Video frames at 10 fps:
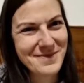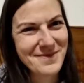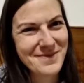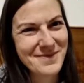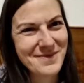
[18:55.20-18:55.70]
lo
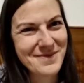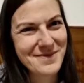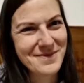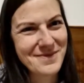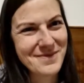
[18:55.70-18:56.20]

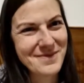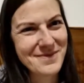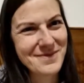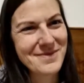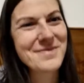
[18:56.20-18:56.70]
spruzzo
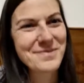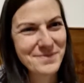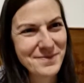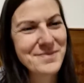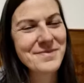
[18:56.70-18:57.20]
fatto con uno
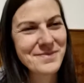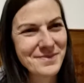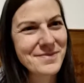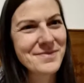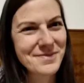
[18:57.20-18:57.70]

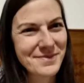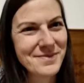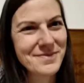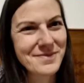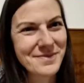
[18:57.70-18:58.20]
spazzolino
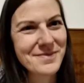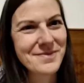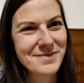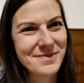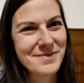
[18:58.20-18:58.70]
vecchio pieno
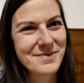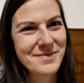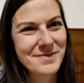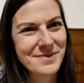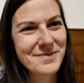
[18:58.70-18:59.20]
di,
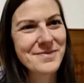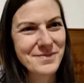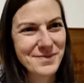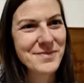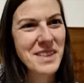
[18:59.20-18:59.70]

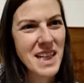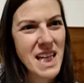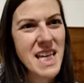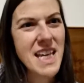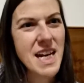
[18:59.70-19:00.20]
di, di
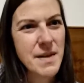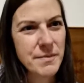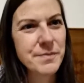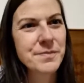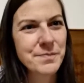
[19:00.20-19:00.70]
inchiostro. Più
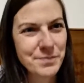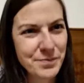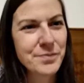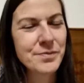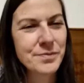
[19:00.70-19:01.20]
è vecchio,
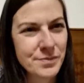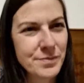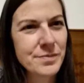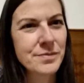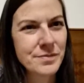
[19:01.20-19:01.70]
meglio
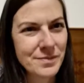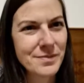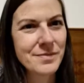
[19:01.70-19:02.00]
viene.